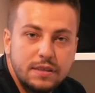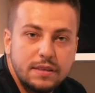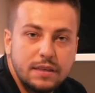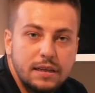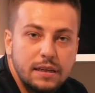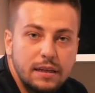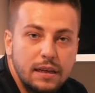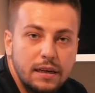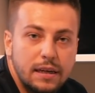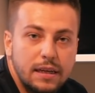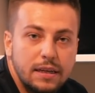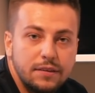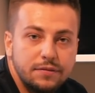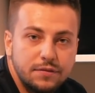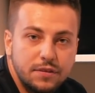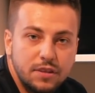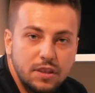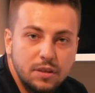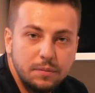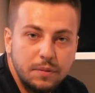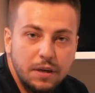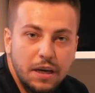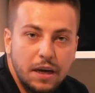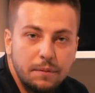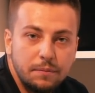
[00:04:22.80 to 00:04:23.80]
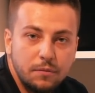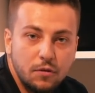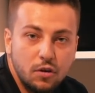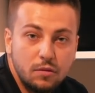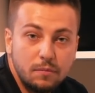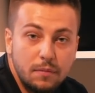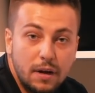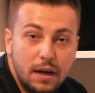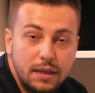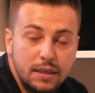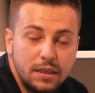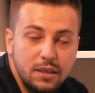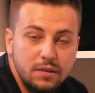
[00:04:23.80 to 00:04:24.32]
Stylera w trybie
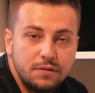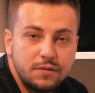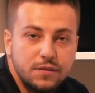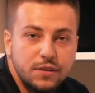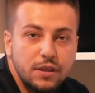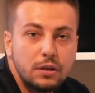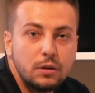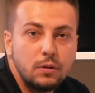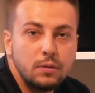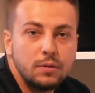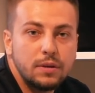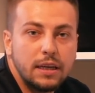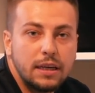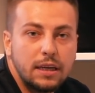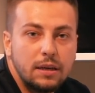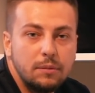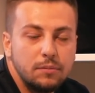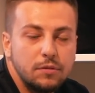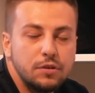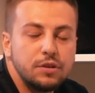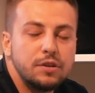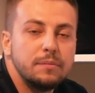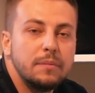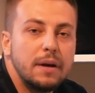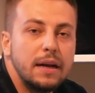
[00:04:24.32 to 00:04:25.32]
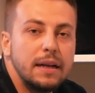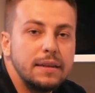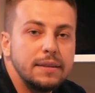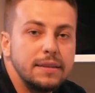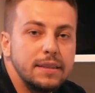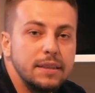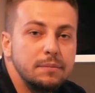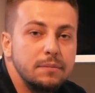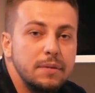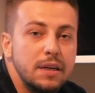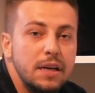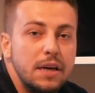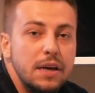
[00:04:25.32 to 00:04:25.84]
normalnym, w cyklu takim
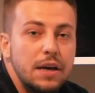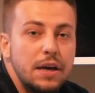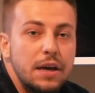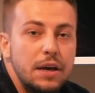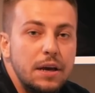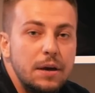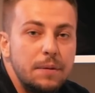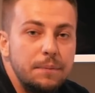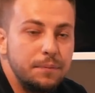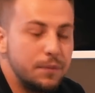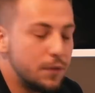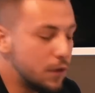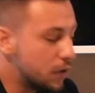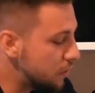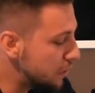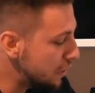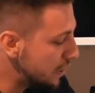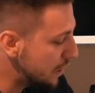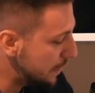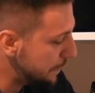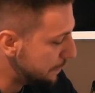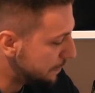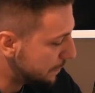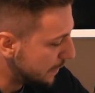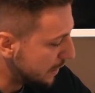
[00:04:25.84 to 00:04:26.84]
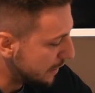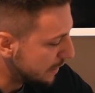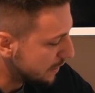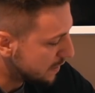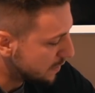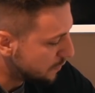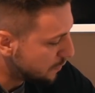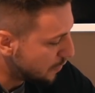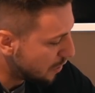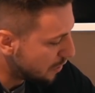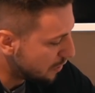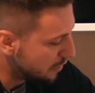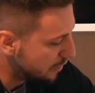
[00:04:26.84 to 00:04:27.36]
normalnym. E, no i e,
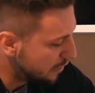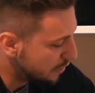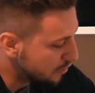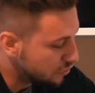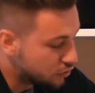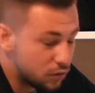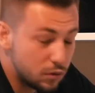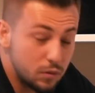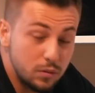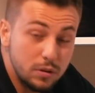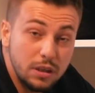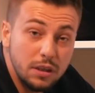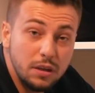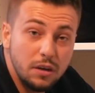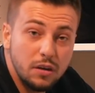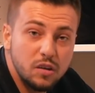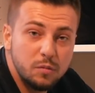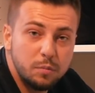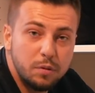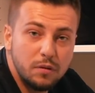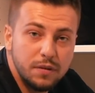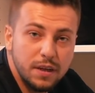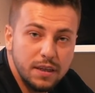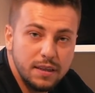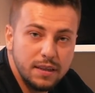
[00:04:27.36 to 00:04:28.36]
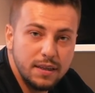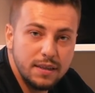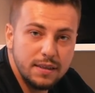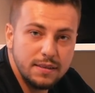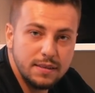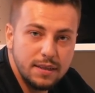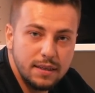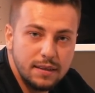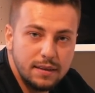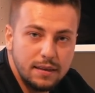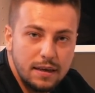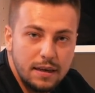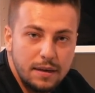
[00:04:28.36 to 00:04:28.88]
zbiornik drugi odpowiada
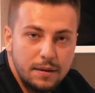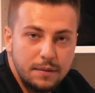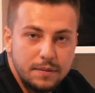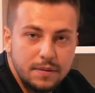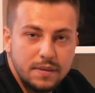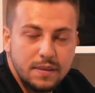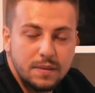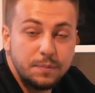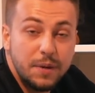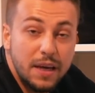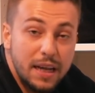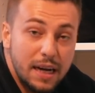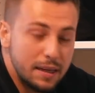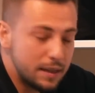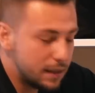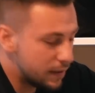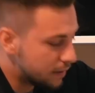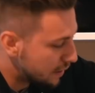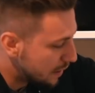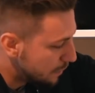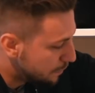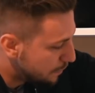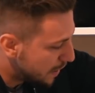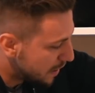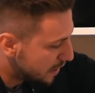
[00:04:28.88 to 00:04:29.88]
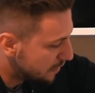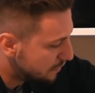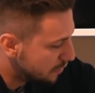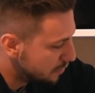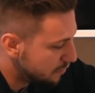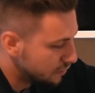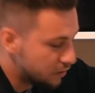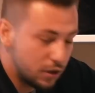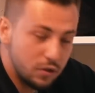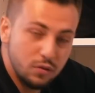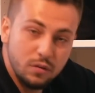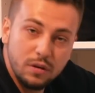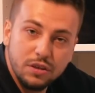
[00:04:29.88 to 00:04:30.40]
za te zbieranie tej pary
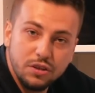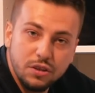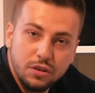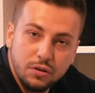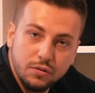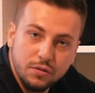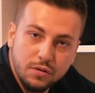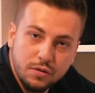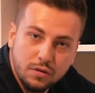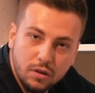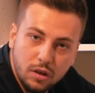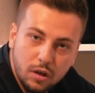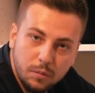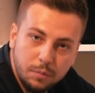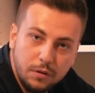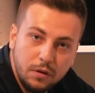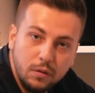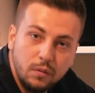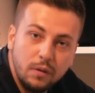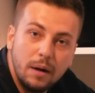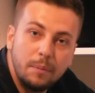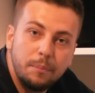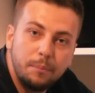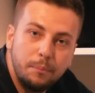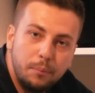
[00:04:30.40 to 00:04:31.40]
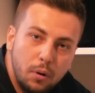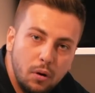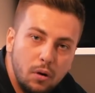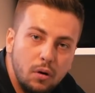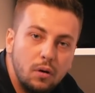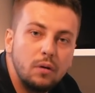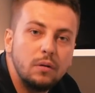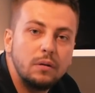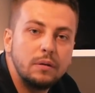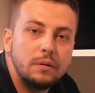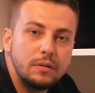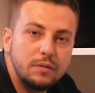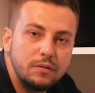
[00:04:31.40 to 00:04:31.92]
wodnej, która się już skropliła
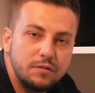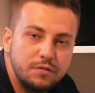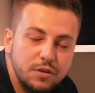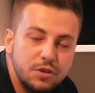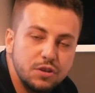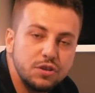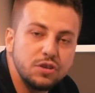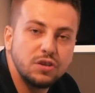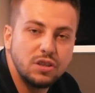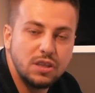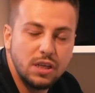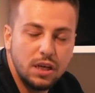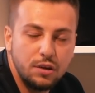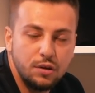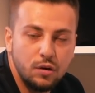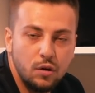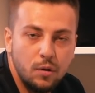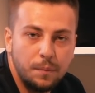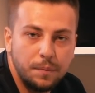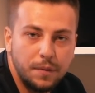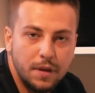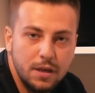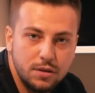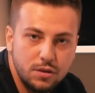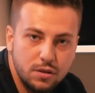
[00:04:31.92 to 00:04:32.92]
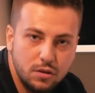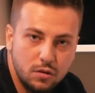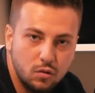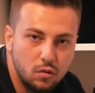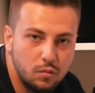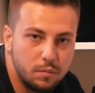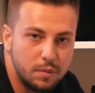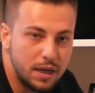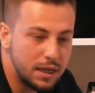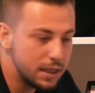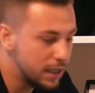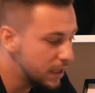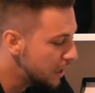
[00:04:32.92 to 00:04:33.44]
po wyczyszczeniu naszych
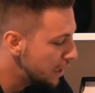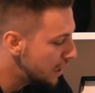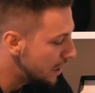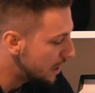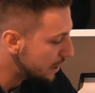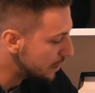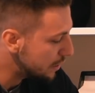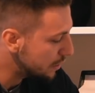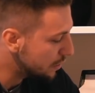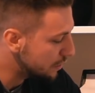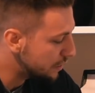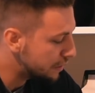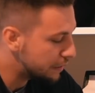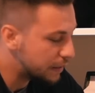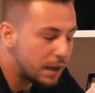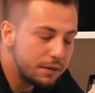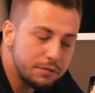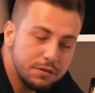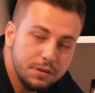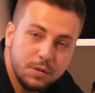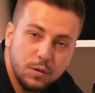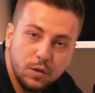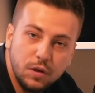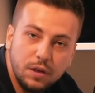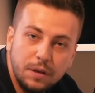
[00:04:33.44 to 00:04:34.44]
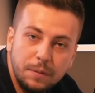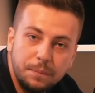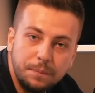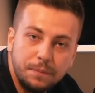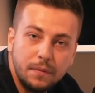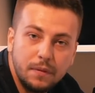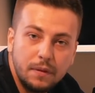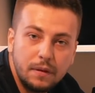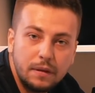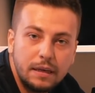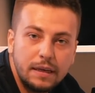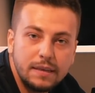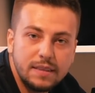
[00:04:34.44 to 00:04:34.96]
ubrań i on nawet się
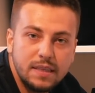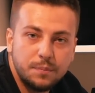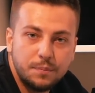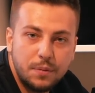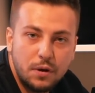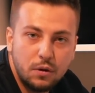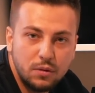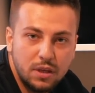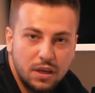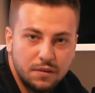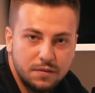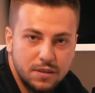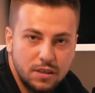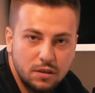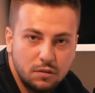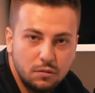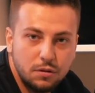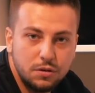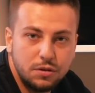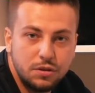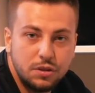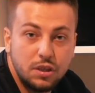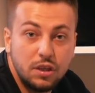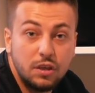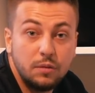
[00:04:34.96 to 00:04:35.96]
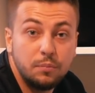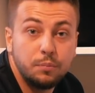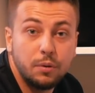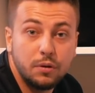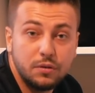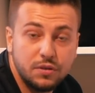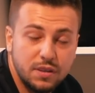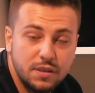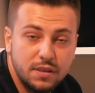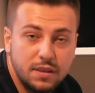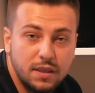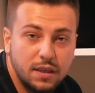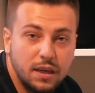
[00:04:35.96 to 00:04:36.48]
nie zapełnia w całości
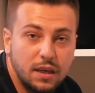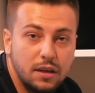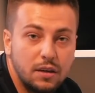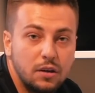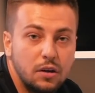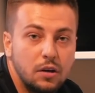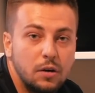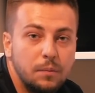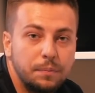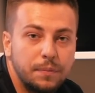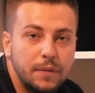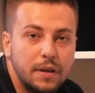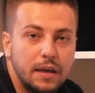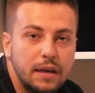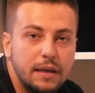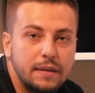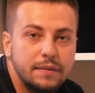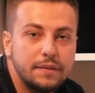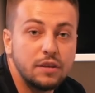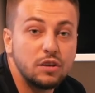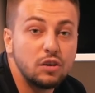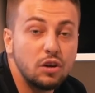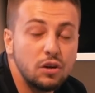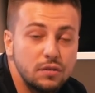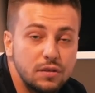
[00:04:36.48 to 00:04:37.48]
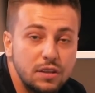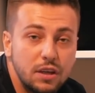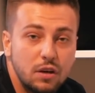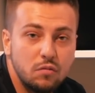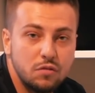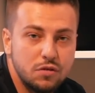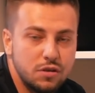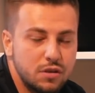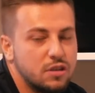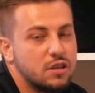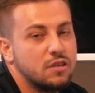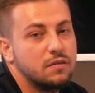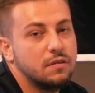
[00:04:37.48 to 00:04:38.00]
podczas takiego mm, tygodnia
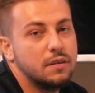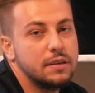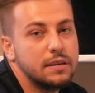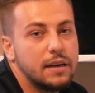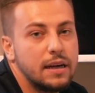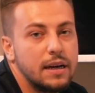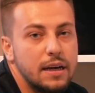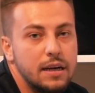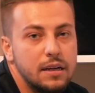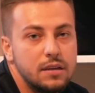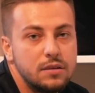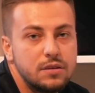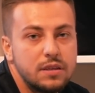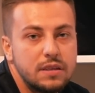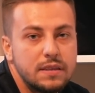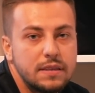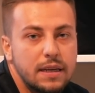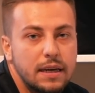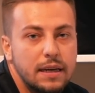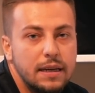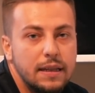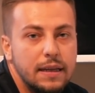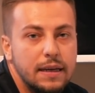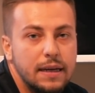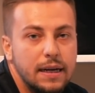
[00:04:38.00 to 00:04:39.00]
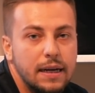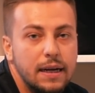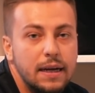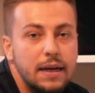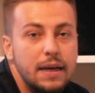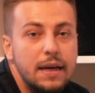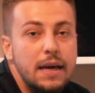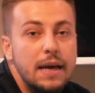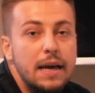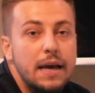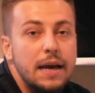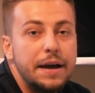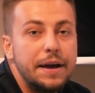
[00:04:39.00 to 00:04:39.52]
użytkowania LG Stylera,
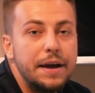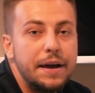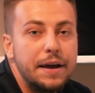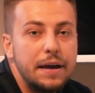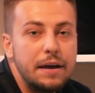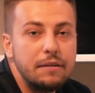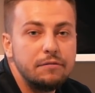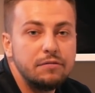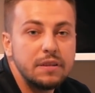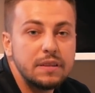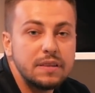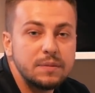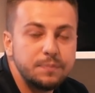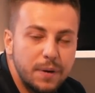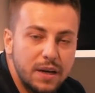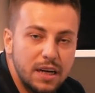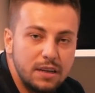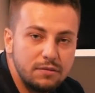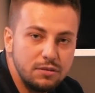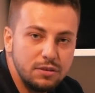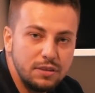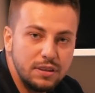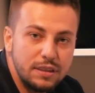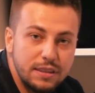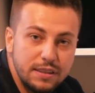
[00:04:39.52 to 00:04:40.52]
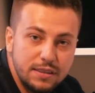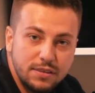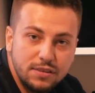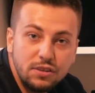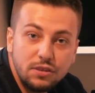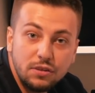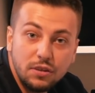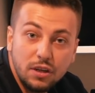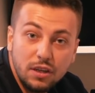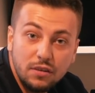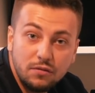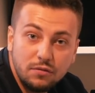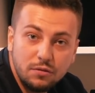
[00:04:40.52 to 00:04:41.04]
e, więc para wodna jest
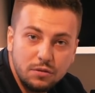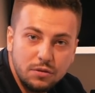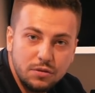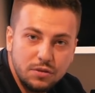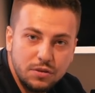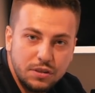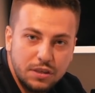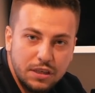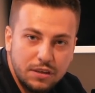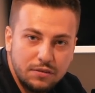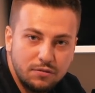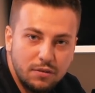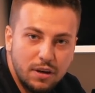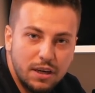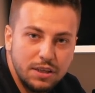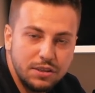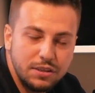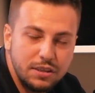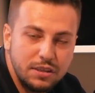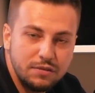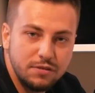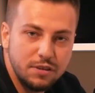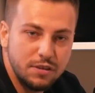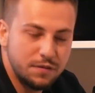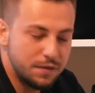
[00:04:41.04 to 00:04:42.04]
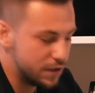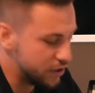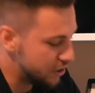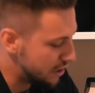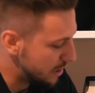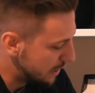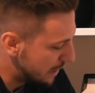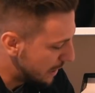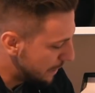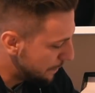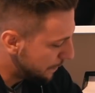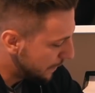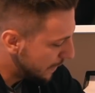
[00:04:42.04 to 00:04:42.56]
tylko i wyłącznie właśnie
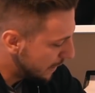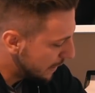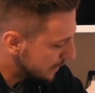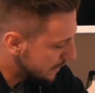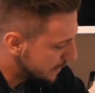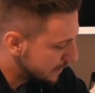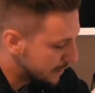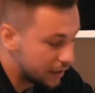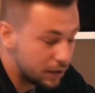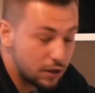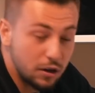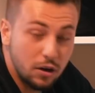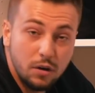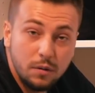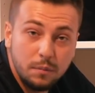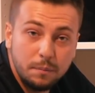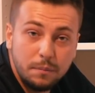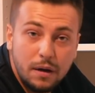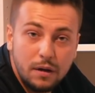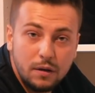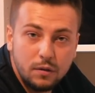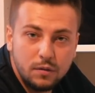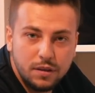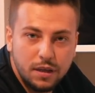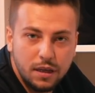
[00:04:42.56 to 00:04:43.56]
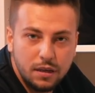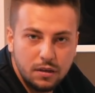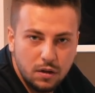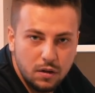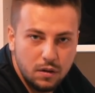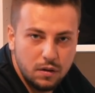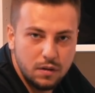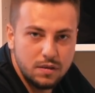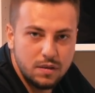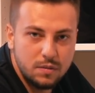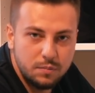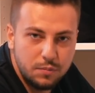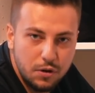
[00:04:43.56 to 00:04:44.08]
wytwarzana z tego
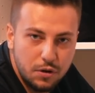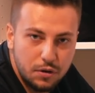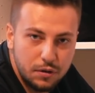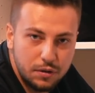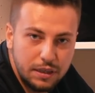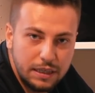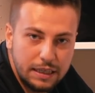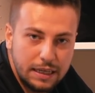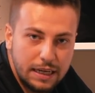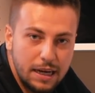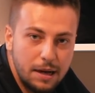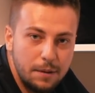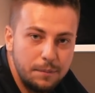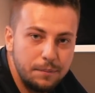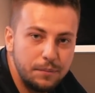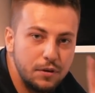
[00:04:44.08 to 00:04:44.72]
malutkiego zbiornika.